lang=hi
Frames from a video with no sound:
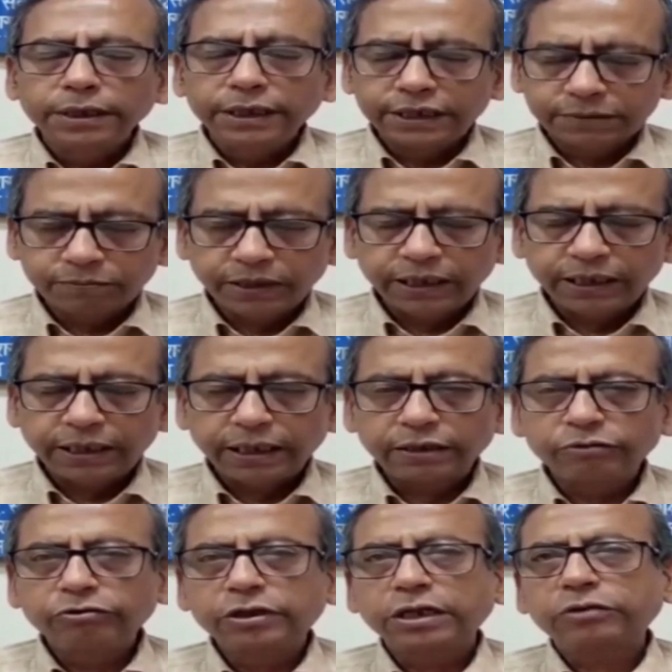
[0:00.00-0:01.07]
इसमें
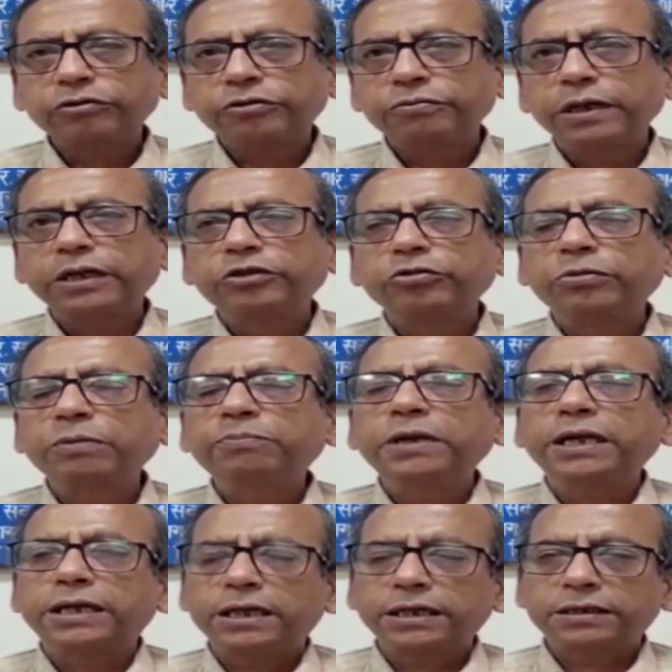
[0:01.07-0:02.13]
डेंगू के कुछ मरीजों में
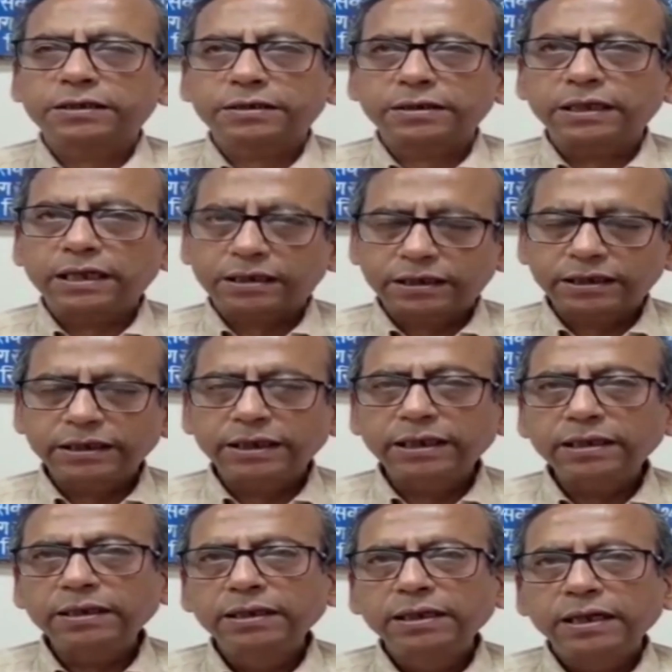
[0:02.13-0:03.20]
प्लेटलेट्स घटती हैं
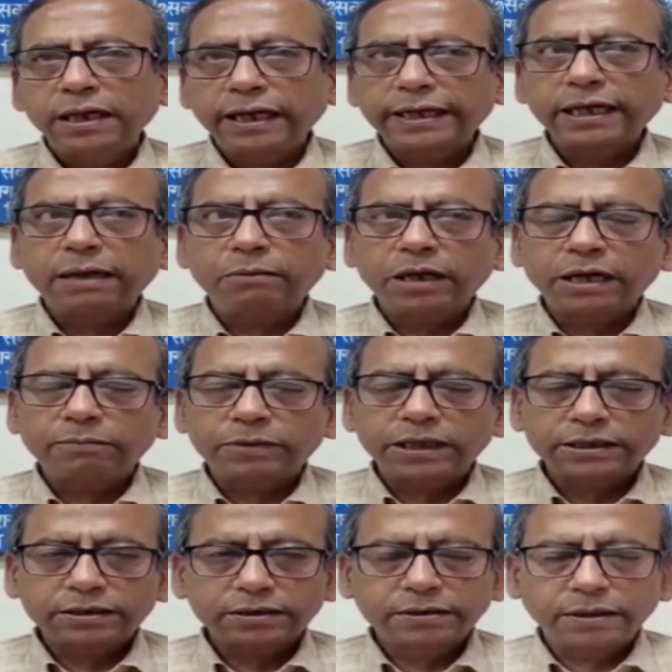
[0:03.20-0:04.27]
लेकिन हमारे
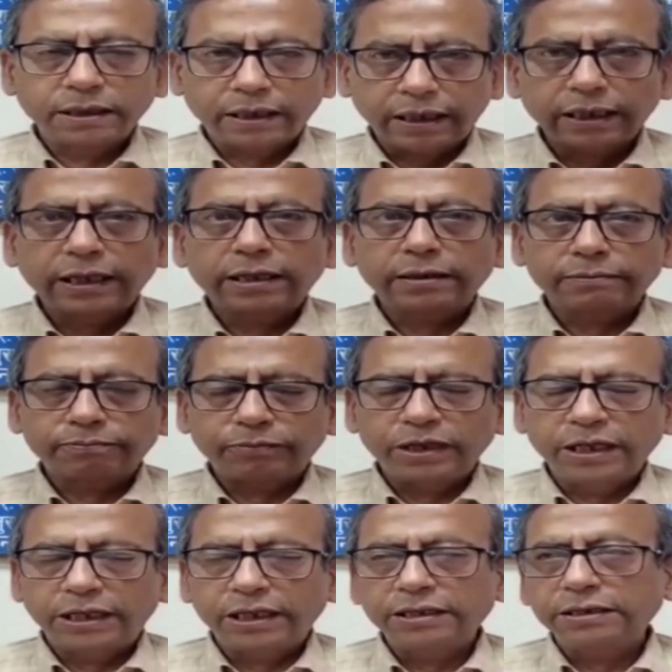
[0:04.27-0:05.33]
पास अगर
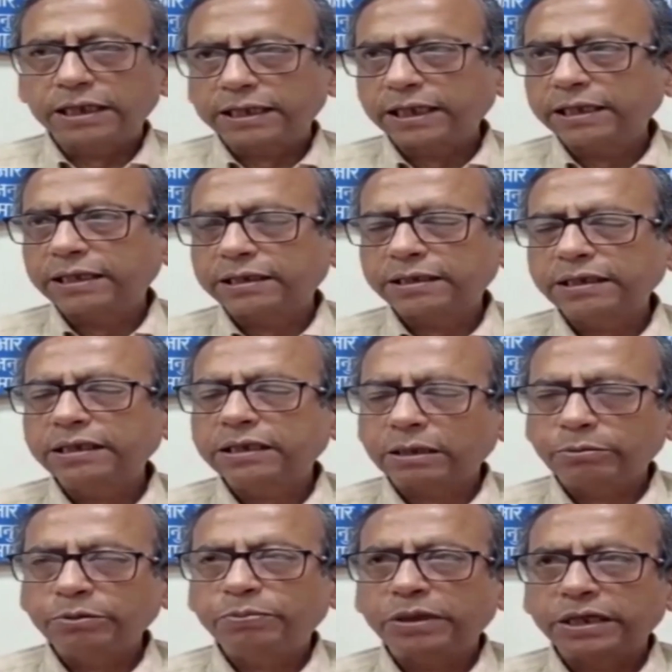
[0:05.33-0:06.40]
प्लेटलेट ज़्यादा घटती हैं
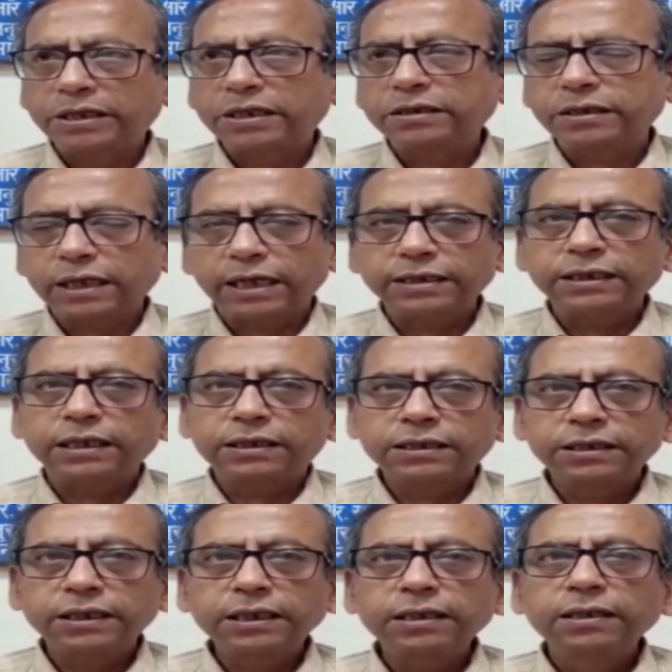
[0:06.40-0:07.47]
तभी प्लेटलेट चाही
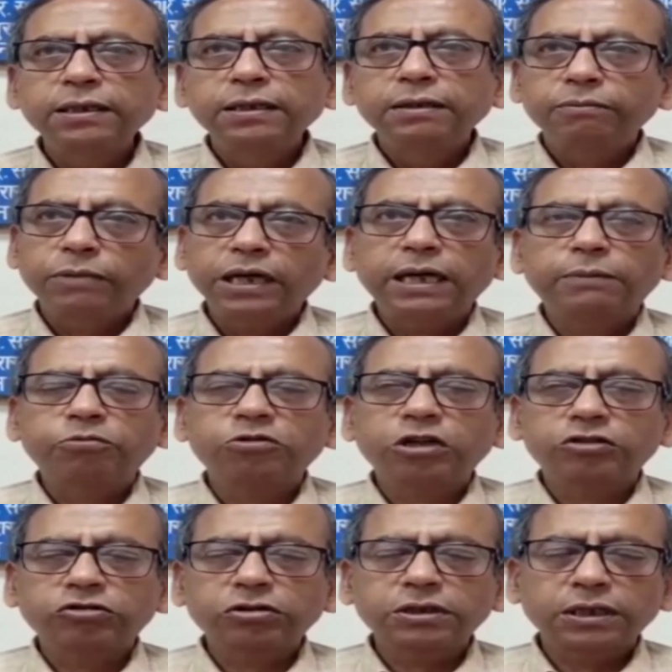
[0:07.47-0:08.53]
जाती है मैं आपको
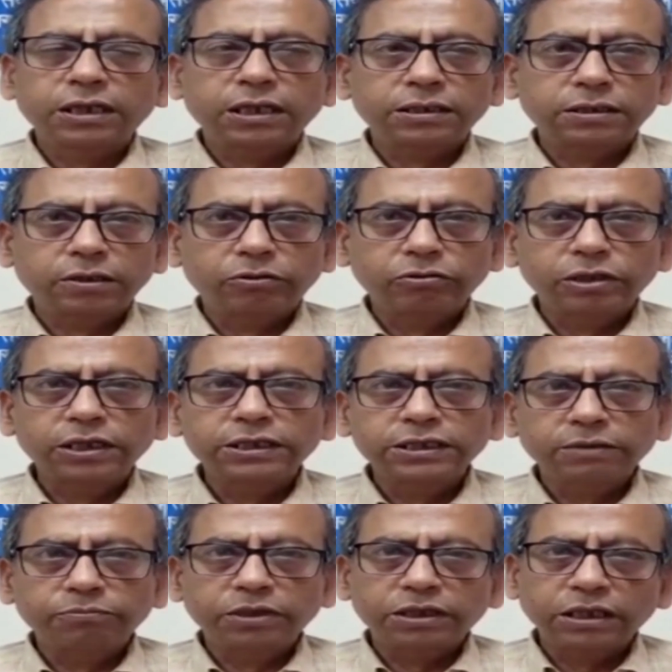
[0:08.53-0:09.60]
आश्वस्त करना चाहूँगा कि
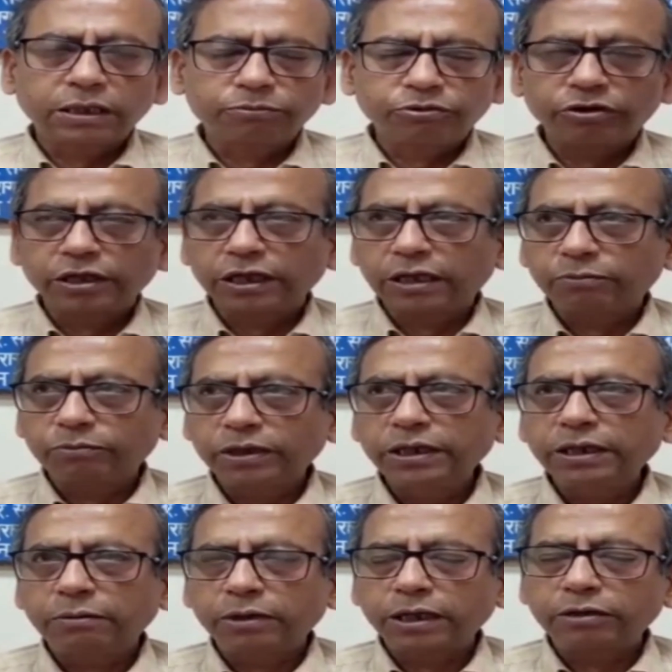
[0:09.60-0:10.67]
जनपद कानपुर नगर में
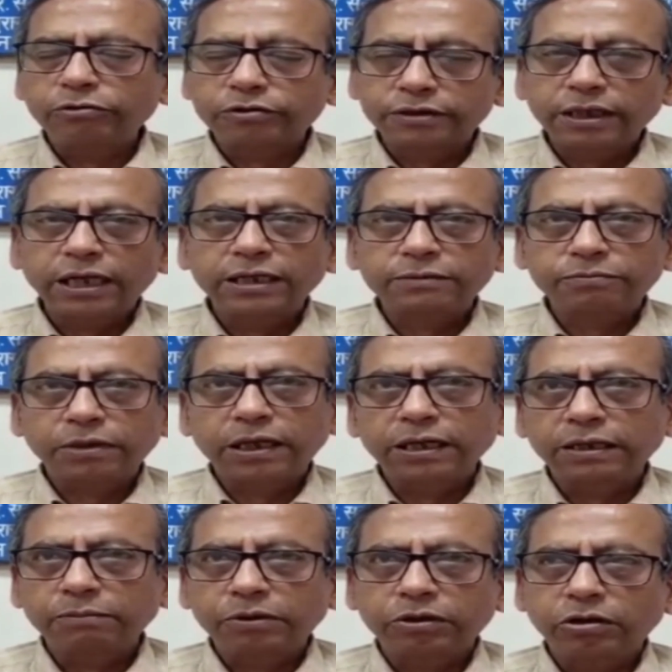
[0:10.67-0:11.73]
हमारे उर्सला अस्पताल
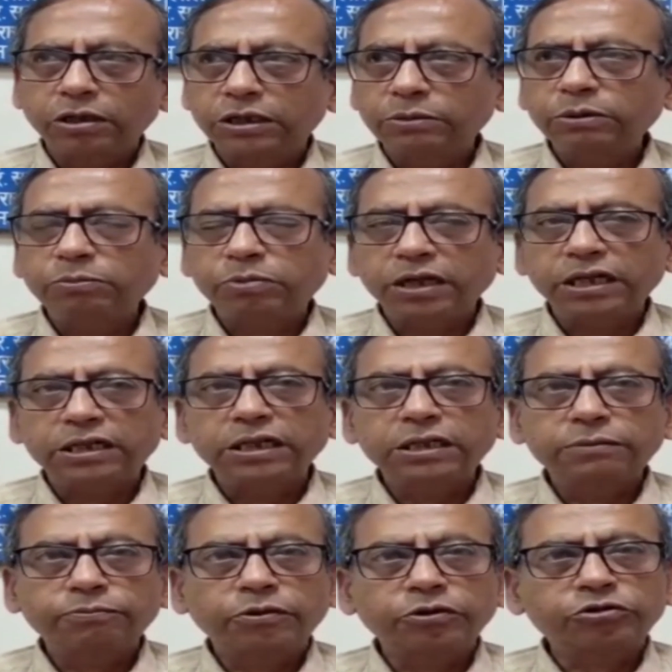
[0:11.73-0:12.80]
के पैथोलॉजी में प्लेटलेट
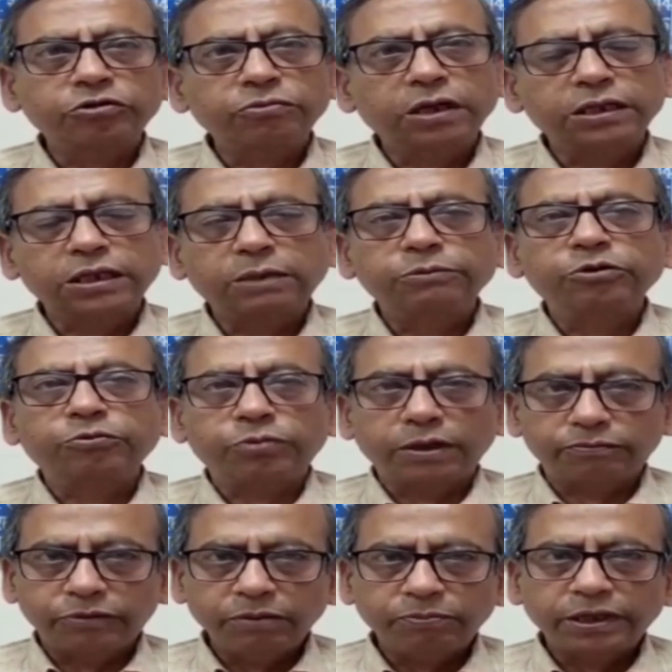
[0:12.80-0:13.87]
प्रचुर मात्रा में
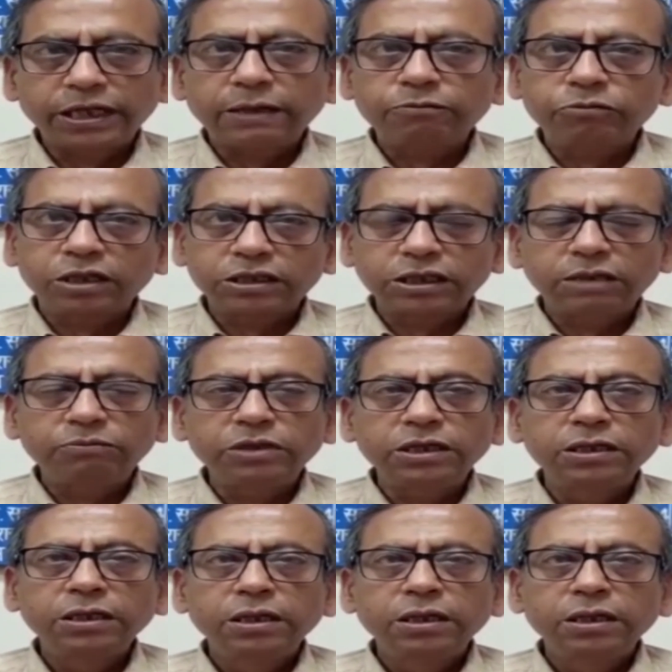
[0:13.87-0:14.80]
उपलब्ध है पर्याप्त मात्रा में